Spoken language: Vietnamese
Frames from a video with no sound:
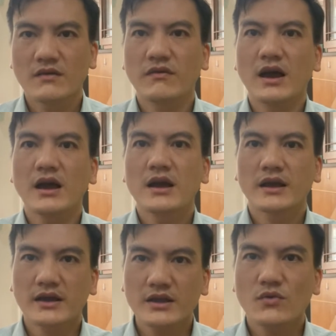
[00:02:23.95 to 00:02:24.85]
và
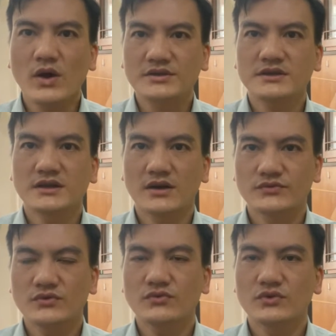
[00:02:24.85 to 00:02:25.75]
cái cách quản trị cảm
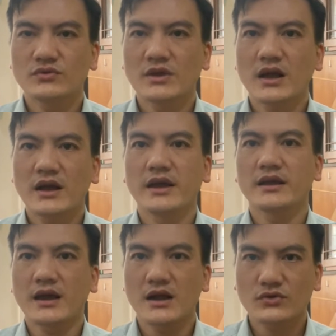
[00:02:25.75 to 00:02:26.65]
xúc của chúng ta ngày
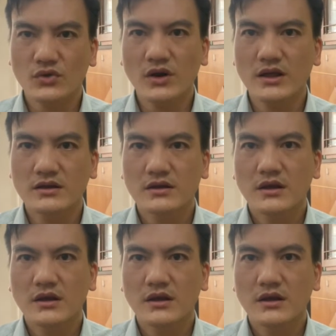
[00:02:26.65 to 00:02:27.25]
càng tốt lên